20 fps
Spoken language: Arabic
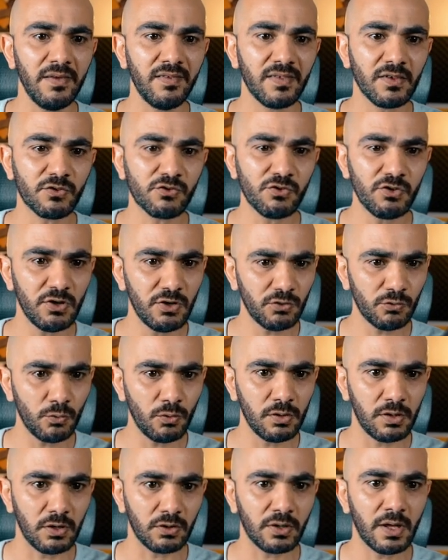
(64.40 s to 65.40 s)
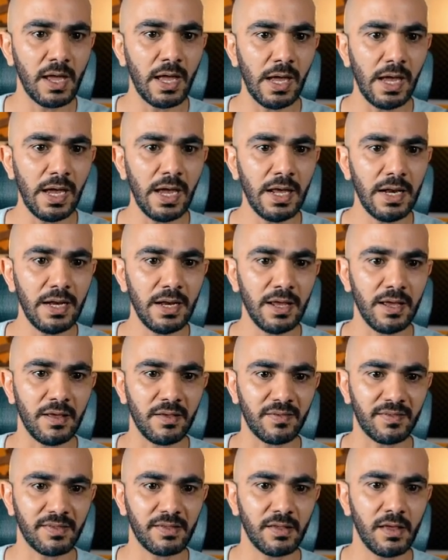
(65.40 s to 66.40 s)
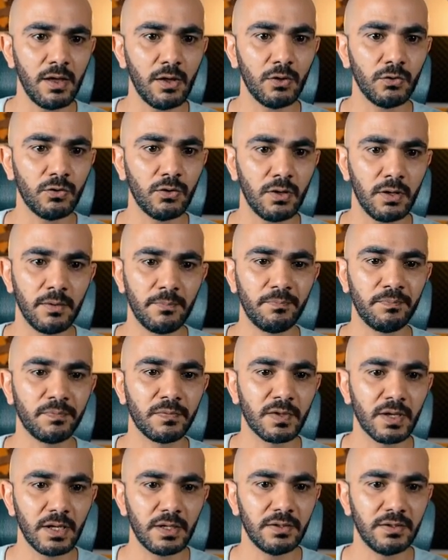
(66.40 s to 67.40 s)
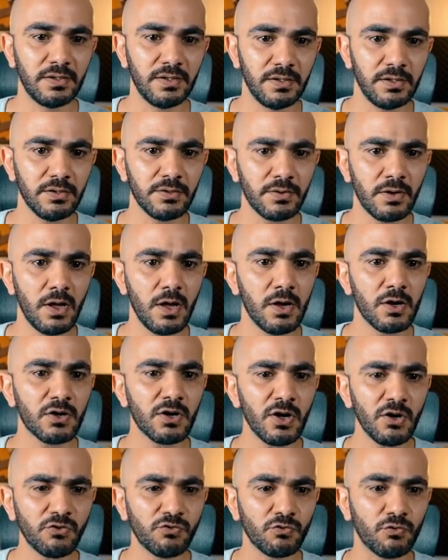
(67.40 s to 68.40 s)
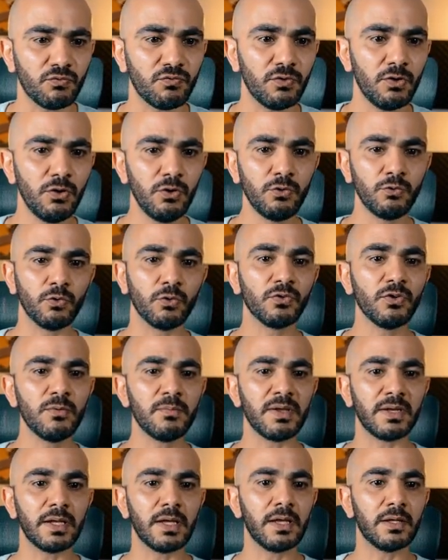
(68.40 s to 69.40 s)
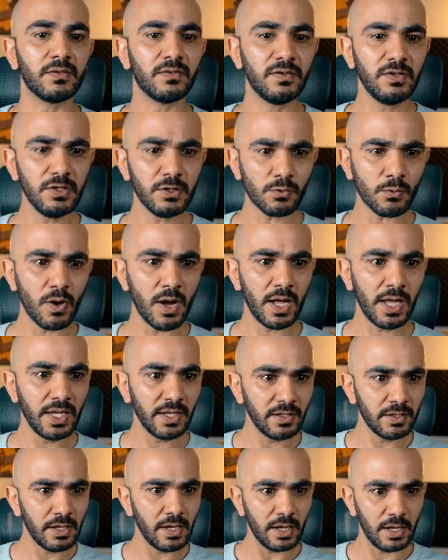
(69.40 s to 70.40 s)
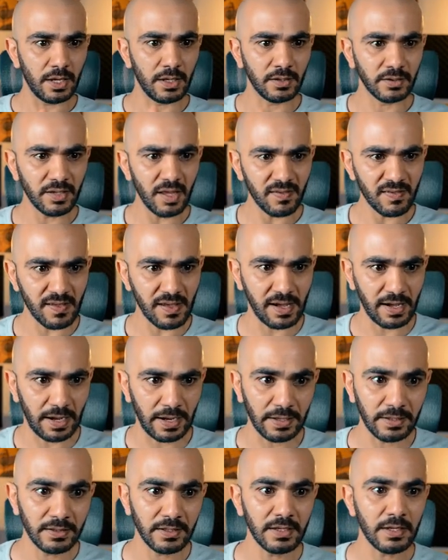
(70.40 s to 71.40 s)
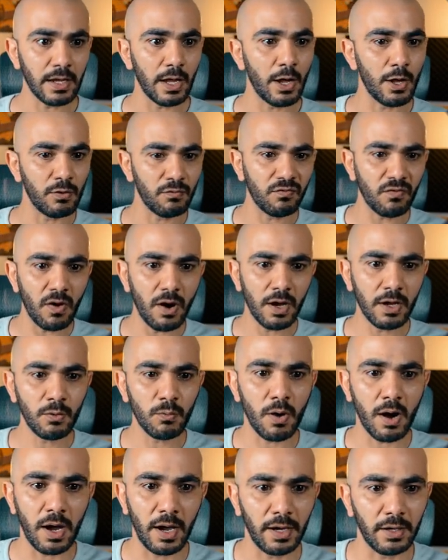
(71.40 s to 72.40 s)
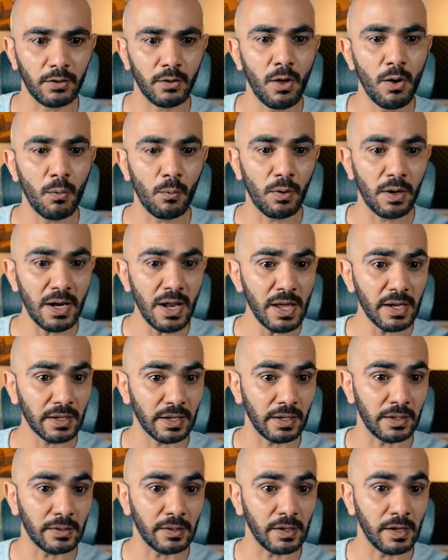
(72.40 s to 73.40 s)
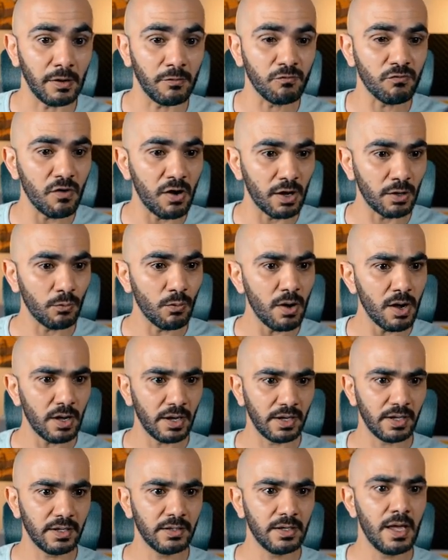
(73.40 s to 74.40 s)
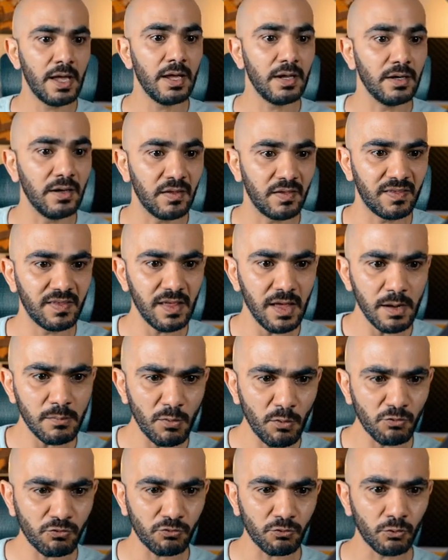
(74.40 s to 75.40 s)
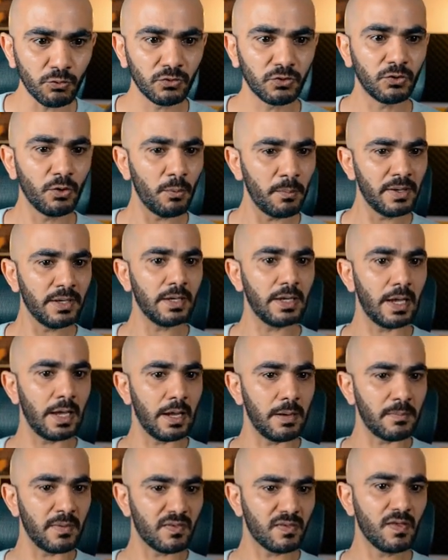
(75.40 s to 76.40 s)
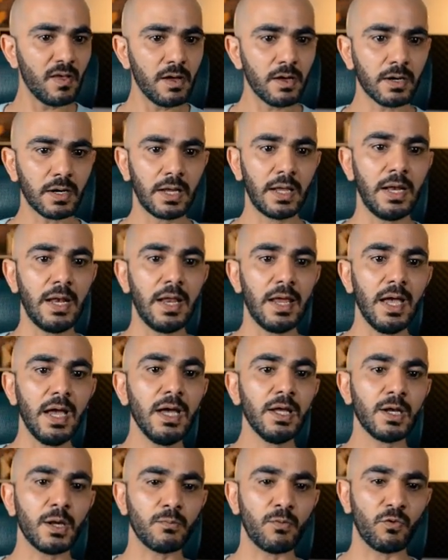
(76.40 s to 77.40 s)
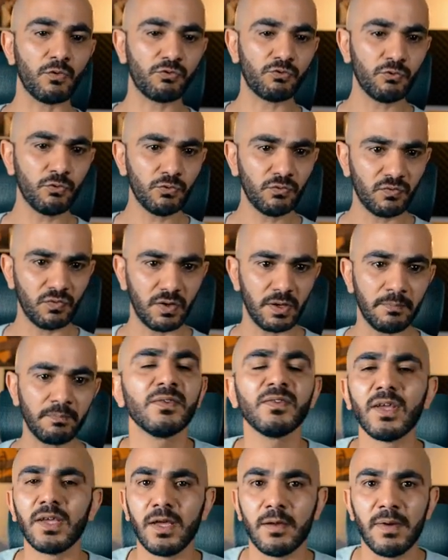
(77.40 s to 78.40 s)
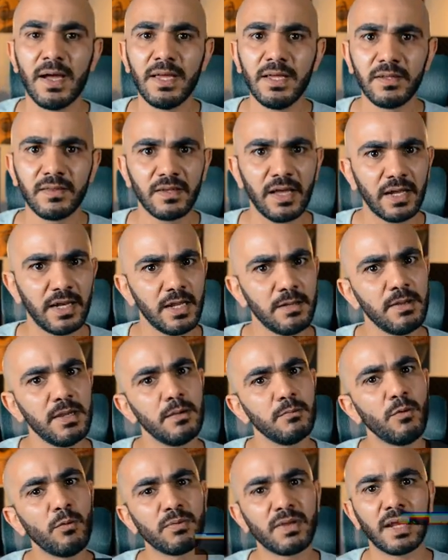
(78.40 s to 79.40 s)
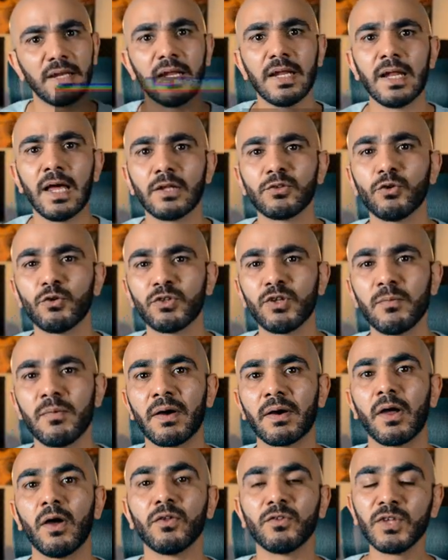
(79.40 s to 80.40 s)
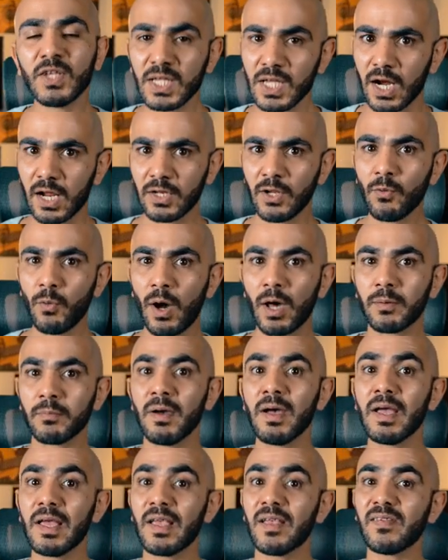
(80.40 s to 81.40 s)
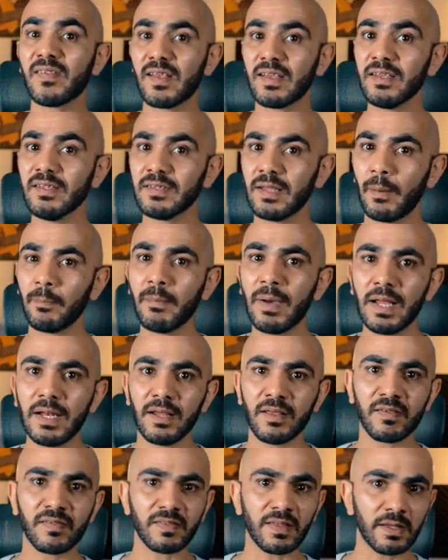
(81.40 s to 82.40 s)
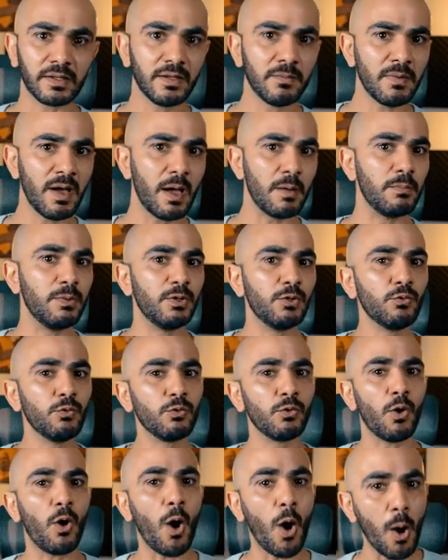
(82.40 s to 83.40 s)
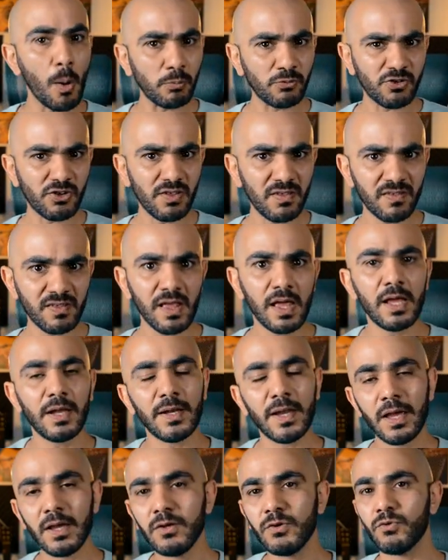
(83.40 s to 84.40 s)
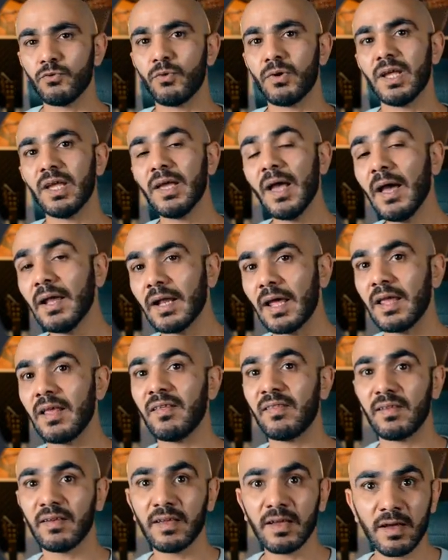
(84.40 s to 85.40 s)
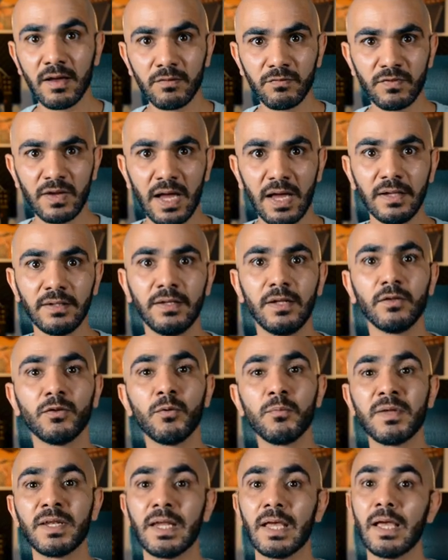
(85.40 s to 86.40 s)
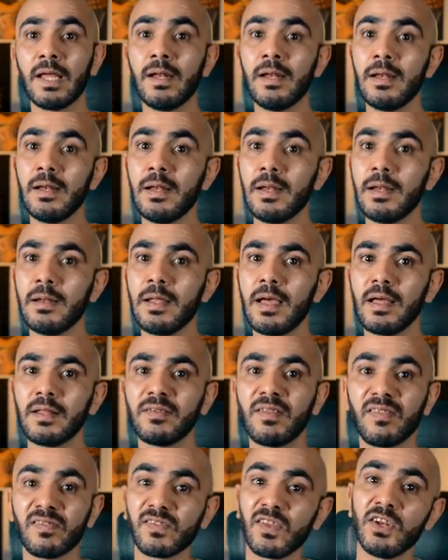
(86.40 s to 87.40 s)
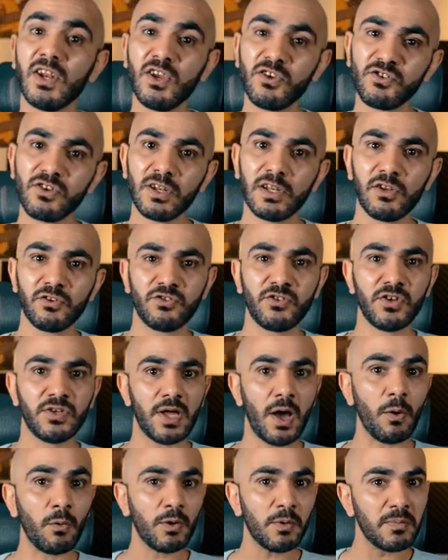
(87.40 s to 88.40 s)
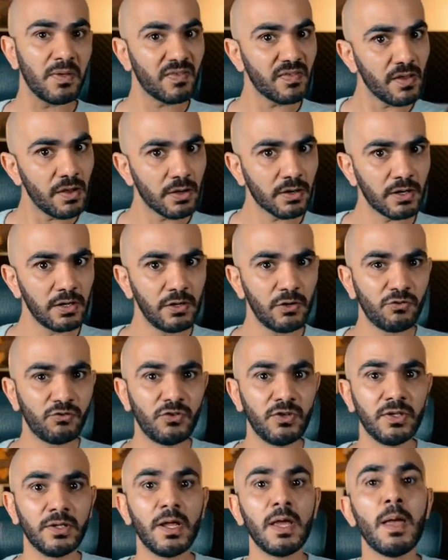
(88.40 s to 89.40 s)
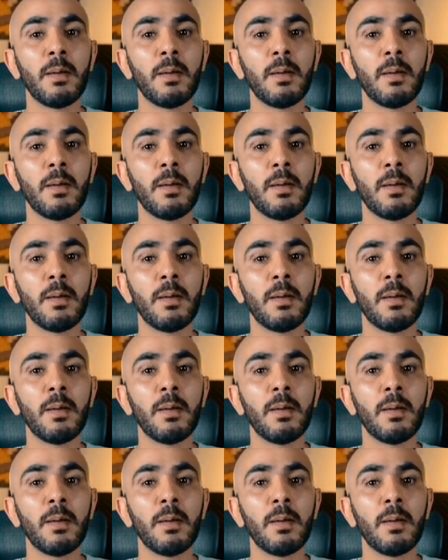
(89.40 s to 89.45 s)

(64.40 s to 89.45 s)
اذا رجعت قلت ال اس دير راح شوف انه ضمن الدير واحد انتسخ عندي الفايل واحد ولكن الفايل واحد لسه موجود ضمن المسار اللي انا موجود فيه طيب هي التعليمة ممكن انها تعتبر خطيرة نوعا ما اذا كنت عمالي استخدمها بدون اوبشنز لانه انا اذا كان في عندي ضمن الديستنيشن الجديد او المسار الجديد